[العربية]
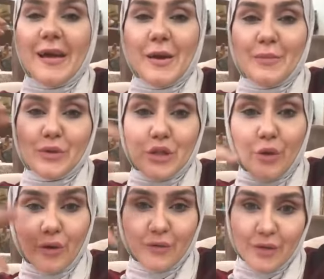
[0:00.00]
آه
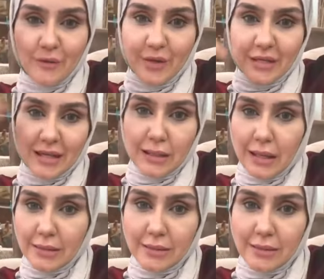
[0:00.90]
بتدور في دفاترك
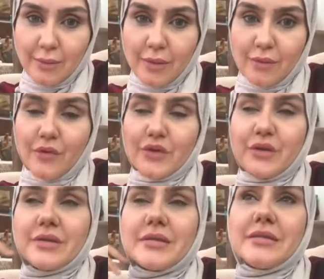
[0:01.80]
القديمة
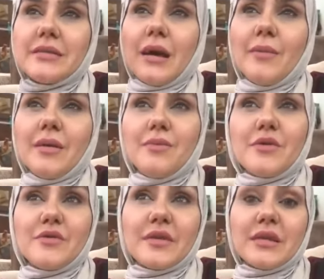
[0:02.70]
الفترة دي انت عمال
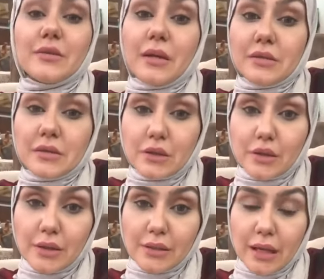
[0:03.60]
بتفتكر بقى
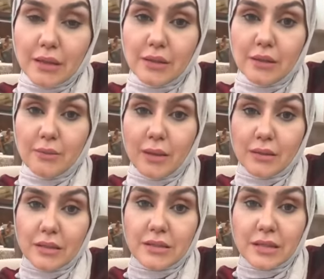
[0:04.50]
ذكريات قديمة
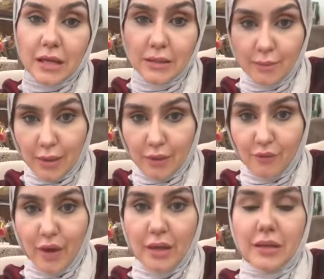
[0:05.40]
ناس قديمة كانت
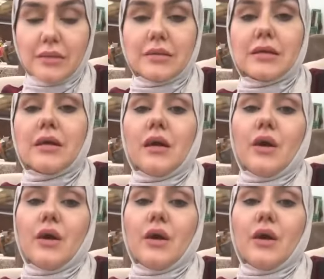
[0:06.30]
في حياتك